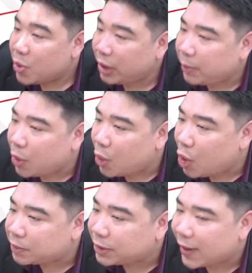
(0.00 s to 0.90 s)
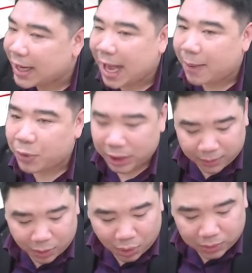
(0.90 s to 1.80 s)
กิติภูมิ สวัสดีครับคุณกิ
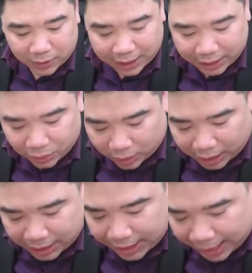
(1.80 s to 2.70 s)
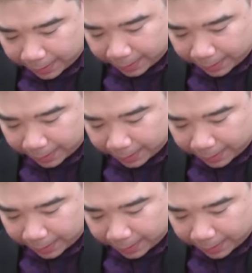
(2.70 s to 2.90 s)
ติภูมิสวัสดีทุกคนเลยนะครับ